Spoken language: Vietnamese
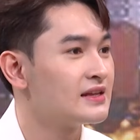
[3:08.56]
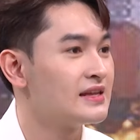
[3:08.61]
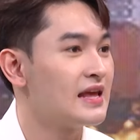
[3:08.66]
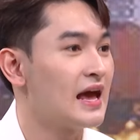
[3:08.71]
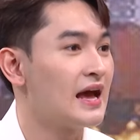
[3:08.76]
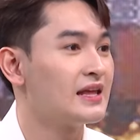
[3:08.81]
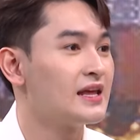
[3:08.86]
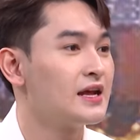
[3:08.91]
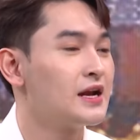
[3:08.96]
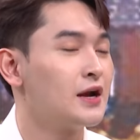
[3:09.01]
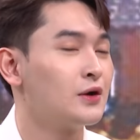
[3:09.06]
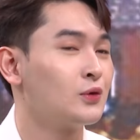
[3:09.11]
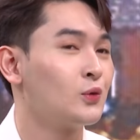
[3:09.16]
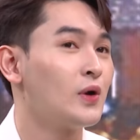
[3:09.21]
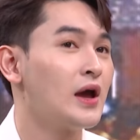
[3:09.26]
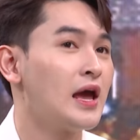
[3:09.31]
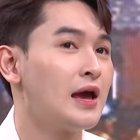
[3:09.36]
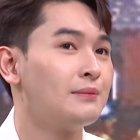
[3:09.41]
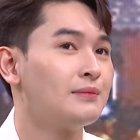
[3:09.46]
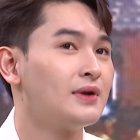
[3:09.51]
dạ gia đình
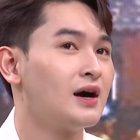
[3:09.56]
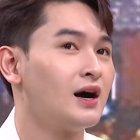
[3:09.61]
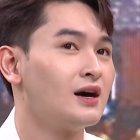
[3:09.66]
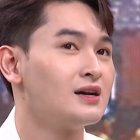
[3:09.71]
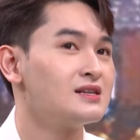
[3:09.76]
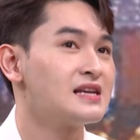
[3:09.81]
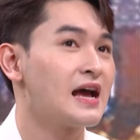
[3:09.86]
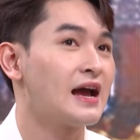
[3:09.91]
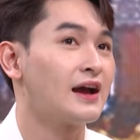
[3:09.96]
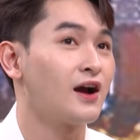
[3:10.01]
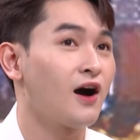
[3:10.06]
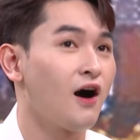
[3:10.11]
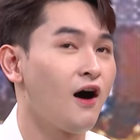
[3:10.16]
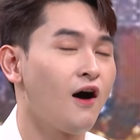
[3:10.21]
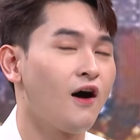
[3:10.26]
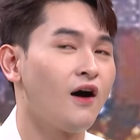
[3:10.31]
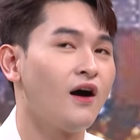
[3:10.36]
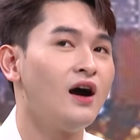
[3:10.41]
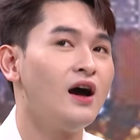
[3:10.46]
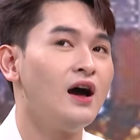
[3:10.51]
của em là ở sài
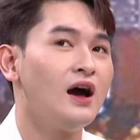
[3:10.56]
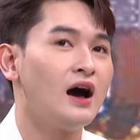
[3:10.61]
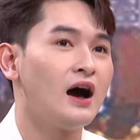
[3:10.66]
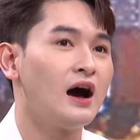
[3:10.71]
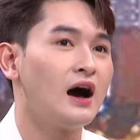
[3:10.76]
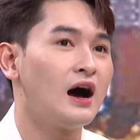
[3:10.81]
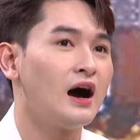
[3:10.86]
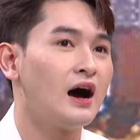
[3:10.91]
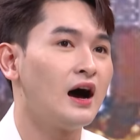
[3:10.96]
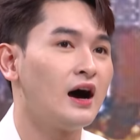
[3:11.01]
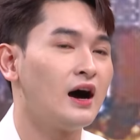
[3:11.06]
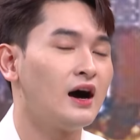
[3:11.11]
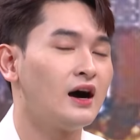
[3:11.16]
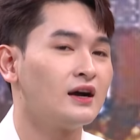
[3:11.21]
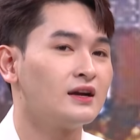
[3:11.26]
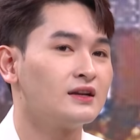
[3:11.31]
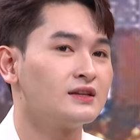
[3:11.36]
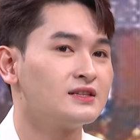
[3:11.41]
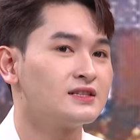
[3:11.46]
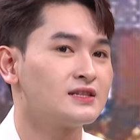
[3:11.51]
gòn à,
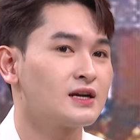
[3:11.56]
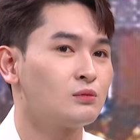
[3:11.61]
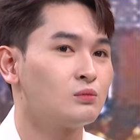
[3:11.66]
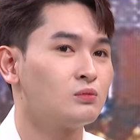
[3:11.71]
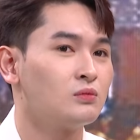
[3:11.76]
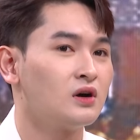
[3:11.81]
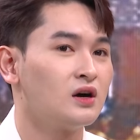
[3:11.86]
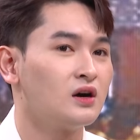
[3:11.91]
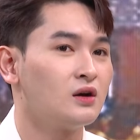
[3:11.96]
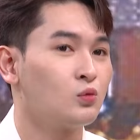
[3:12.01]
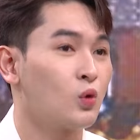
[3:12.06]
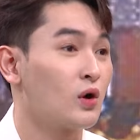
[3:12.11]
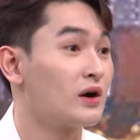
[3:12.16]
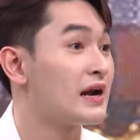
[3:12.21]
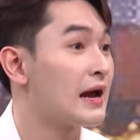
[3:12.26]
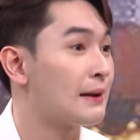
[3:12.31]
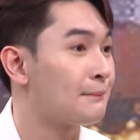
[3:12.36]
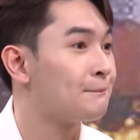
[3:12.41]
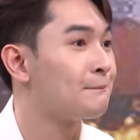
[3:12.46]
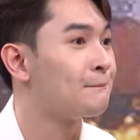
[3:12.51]
trong uh, quận 5